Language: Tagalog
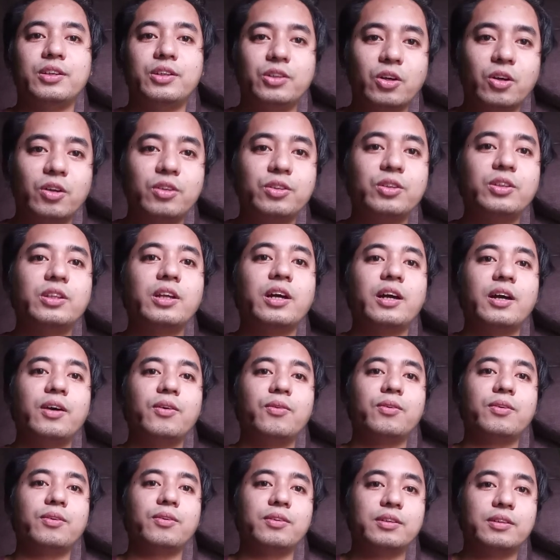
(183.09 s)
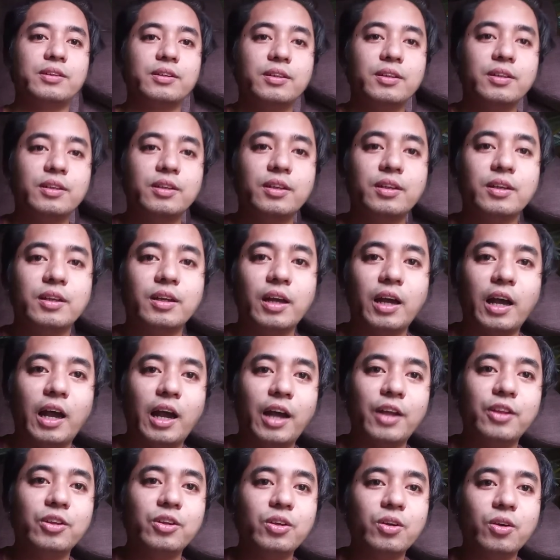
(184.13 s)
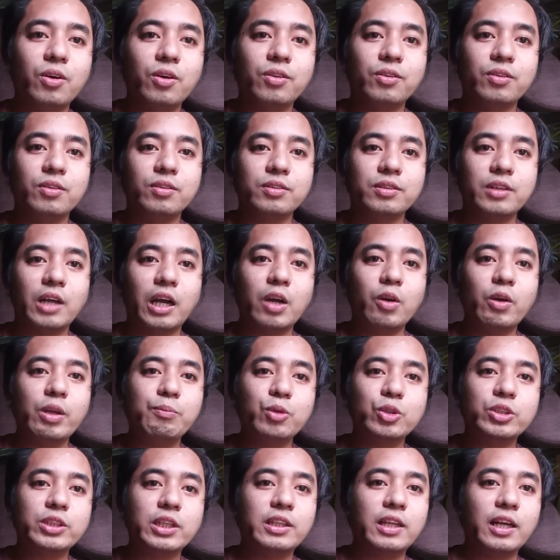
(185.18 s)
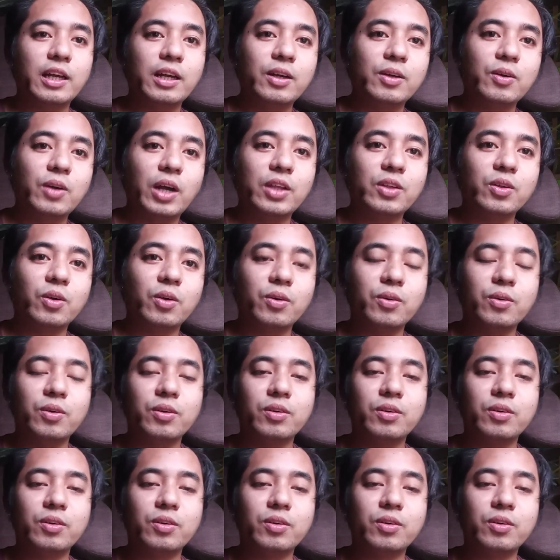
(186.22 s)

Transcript: Yon, yun ang, ano yon gagawin mo siya ng, ano,